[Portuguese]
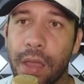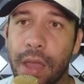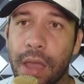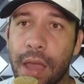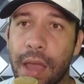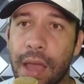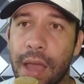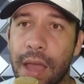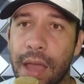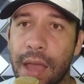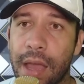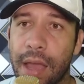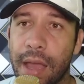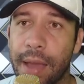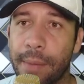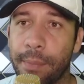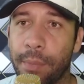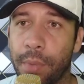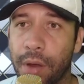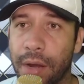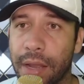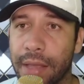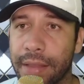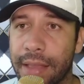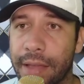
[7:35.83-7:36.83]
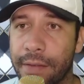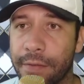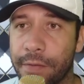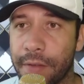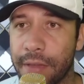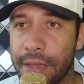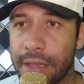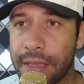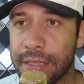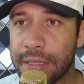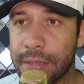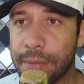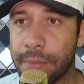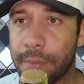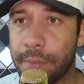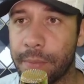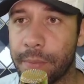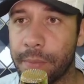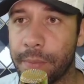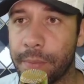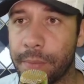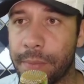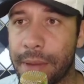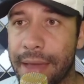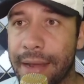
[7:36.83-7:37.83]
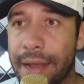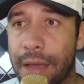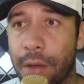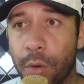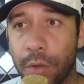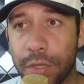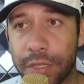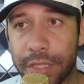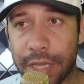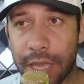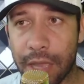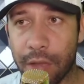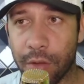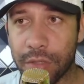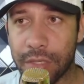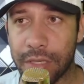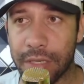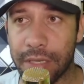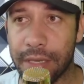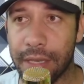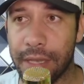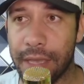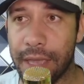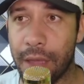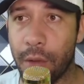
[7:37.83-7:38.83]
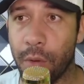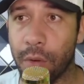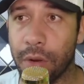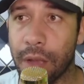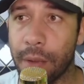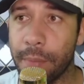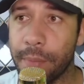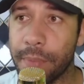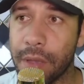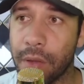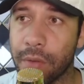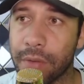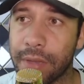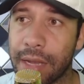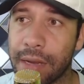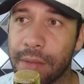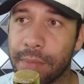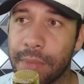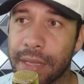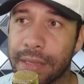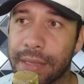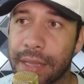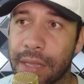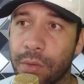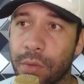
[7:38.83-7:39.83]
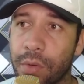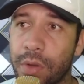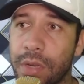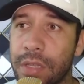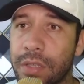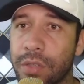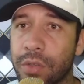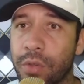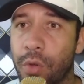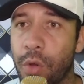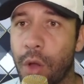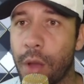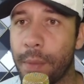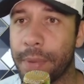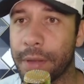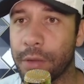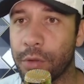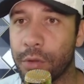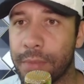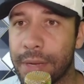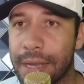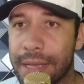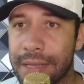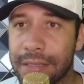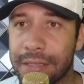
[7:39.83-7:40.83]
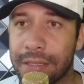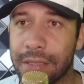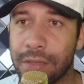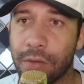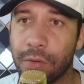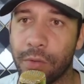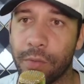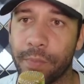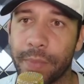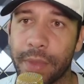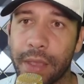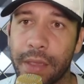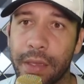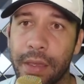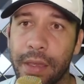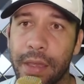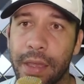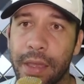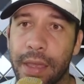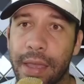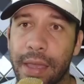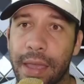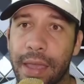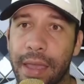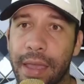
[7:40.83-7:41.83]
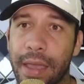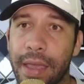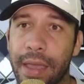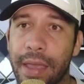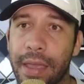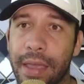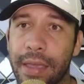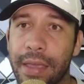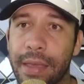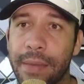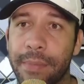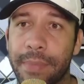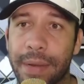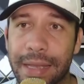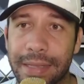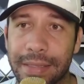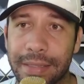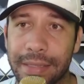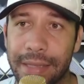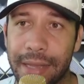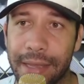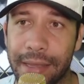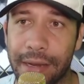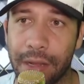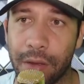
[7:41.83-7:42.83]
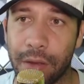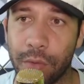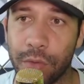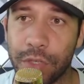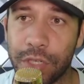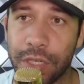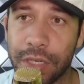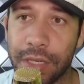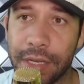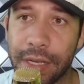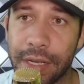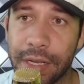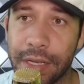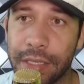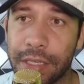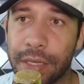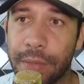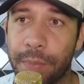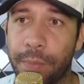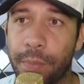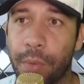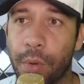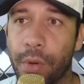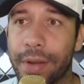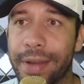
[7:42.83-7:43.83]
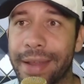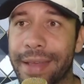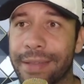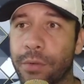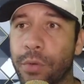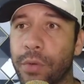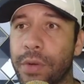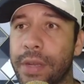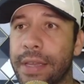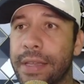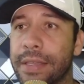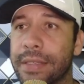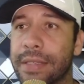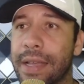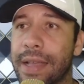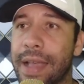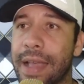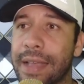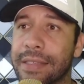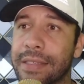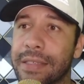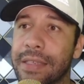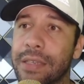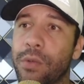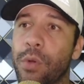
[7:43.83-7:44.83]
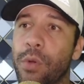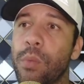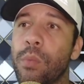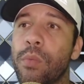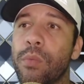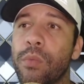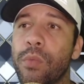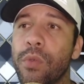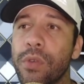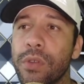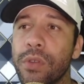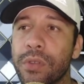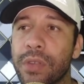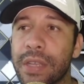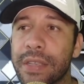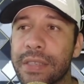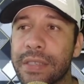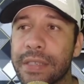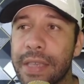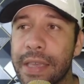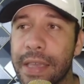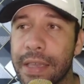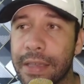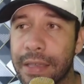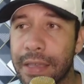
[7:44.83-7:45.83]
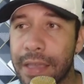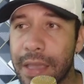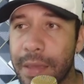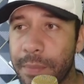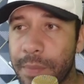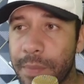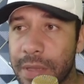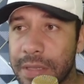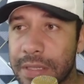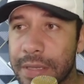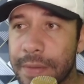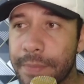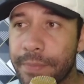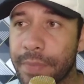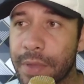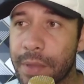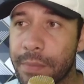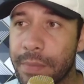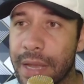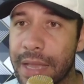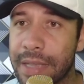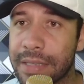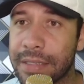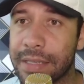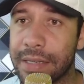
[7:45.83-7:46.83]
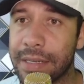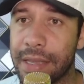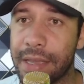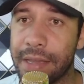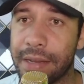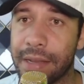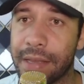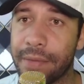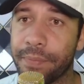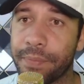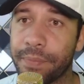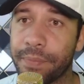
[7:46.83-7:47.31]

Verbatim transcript: A, a bola da vez para o Chelsea é o campeão da Libertadores, Copa do Brasil é, e Brasileirão gigante por natureza, assim como muitas equipes brasileiras.